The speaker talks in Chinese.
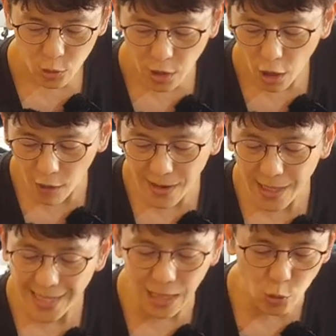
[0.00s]
所以后方
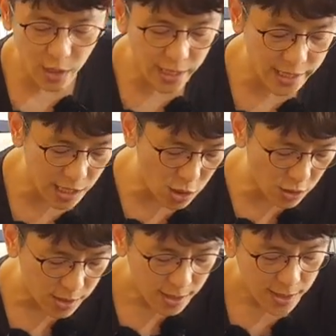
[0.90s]
的上座可以沿
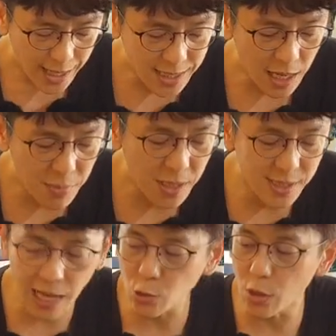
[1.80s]
用。那前面的
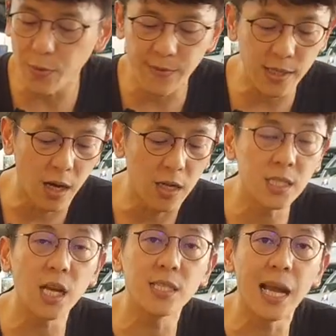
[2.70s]
上座部分哈，
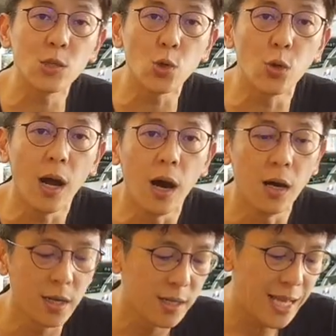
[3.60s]
这个上座哈，
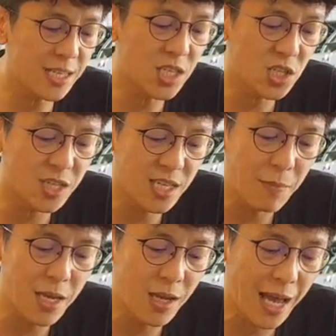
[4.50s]
它其实前
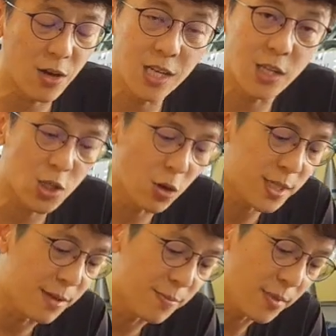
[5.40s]
面还有一个轴
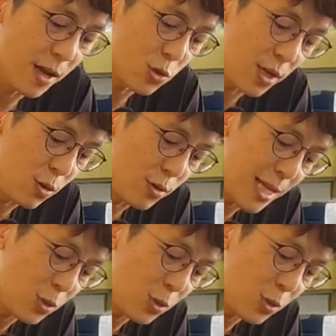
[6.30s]
承啊，所以我在